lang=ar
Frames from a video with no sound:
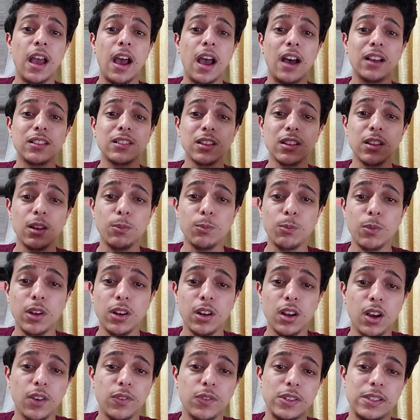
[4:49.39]

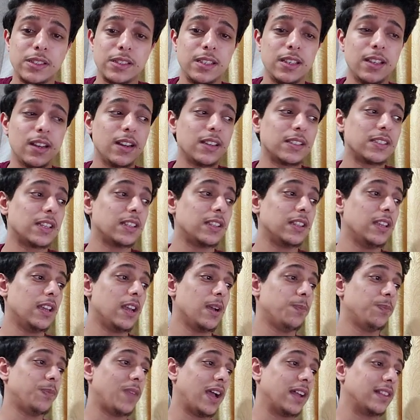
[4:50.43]
اتضمنها في السيرة الذاتية
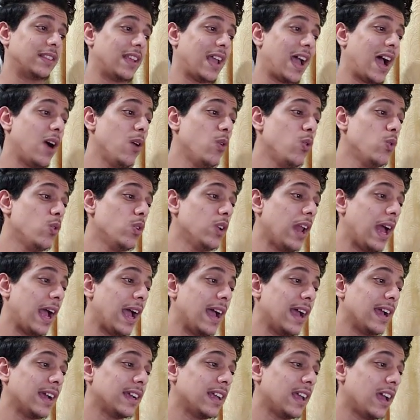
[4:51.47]
بتاعتي اول
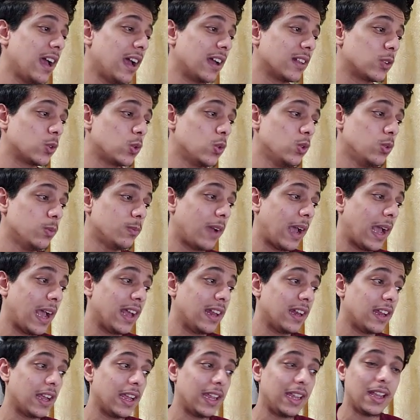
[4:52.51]
حاجة هتكون
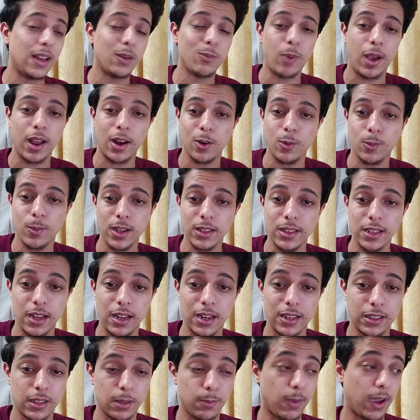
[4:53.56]
معانا هي المعلومات
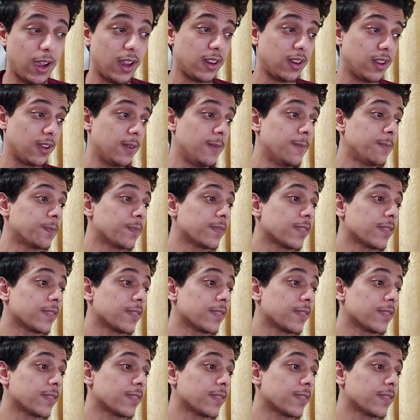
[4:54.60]
الاجتماعية